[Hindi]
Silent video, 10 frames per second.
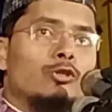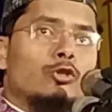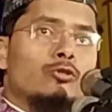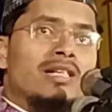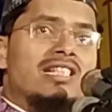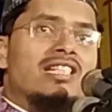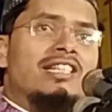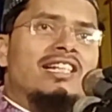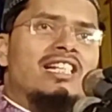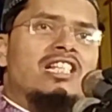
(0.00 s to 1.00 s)
तो तुम्हें
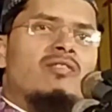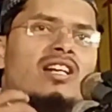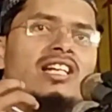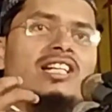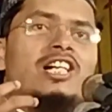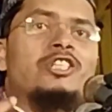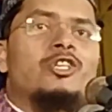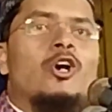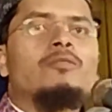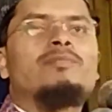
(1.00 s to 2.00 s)
सजने संवरने का
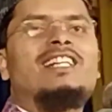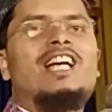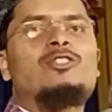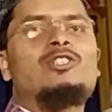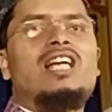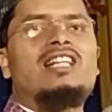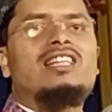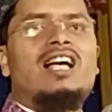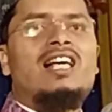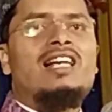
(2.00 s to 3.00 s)
शौक पैदा हो
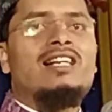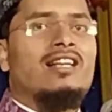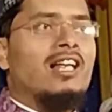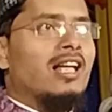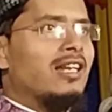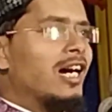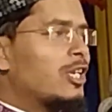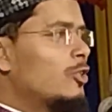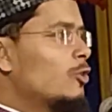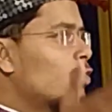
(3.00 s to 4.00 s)
जाता है
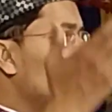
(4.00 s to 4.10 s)
लड़कियों